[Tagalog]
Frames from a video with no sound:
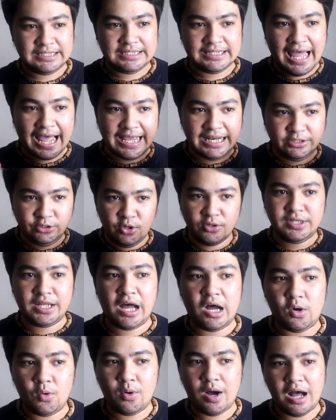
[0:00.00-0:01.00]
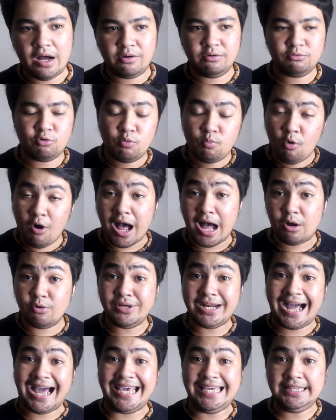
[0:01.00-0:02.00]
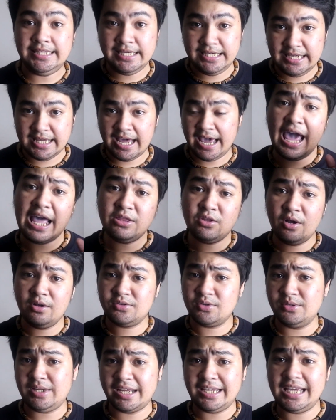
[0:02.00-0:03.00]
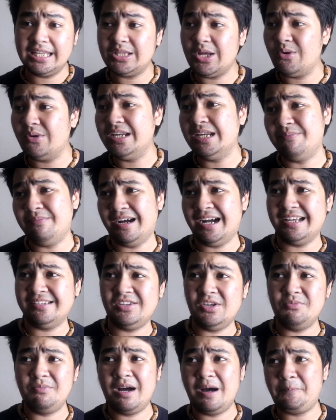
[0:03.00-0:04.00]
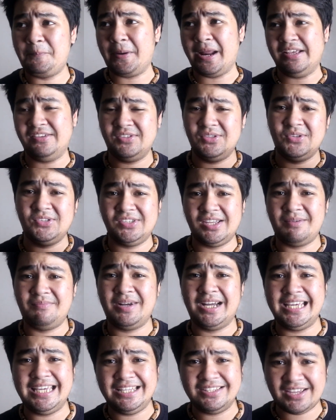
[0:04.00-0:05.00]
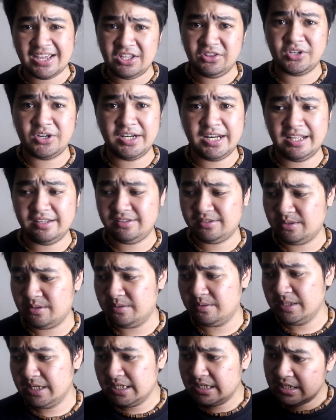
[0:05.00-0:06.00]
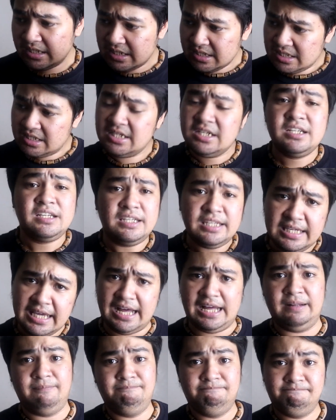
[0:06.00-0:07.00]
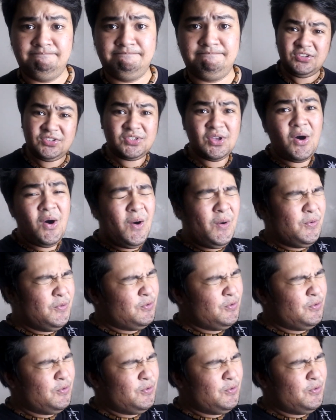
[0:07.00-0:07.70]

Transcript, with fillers: dahil doon nakakuha ako, kumuha ako ng idea. And also nakikita ko rin naman kasi yung mga price noon sa sa internet. So yeah. So